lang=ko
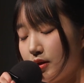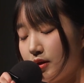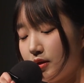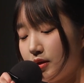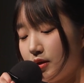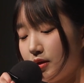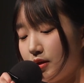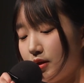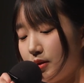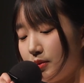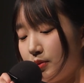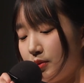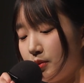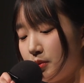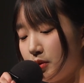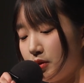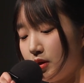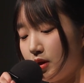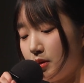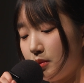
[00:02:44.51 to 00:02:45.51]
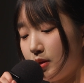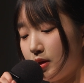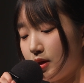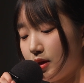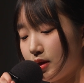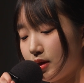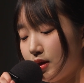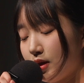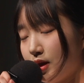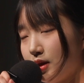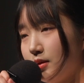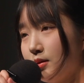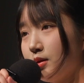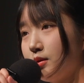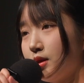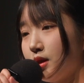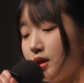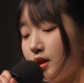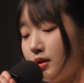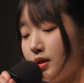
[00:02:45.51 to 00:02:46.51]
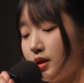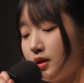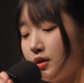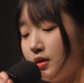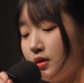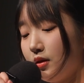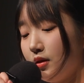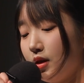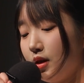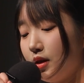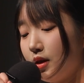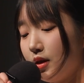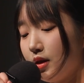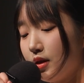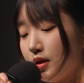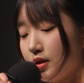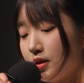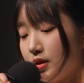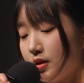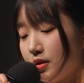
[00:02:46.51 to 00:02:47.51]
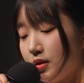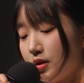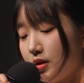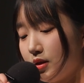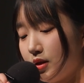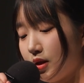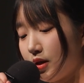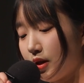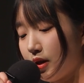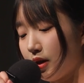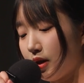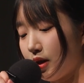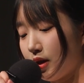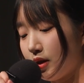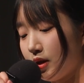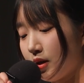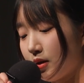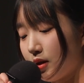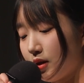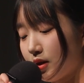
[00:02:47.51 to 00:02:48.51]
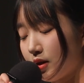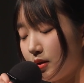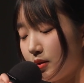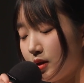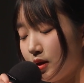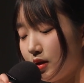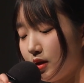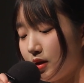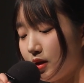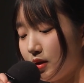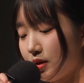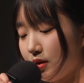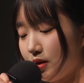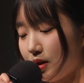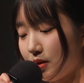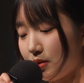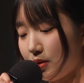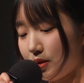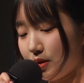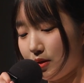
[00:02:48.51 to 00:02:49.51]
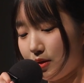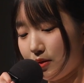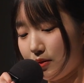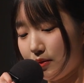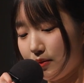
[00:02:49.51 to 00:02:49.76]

저희 부모님이랑 담임선생님께서 저를 되게 안타깝게 생각하더라고요.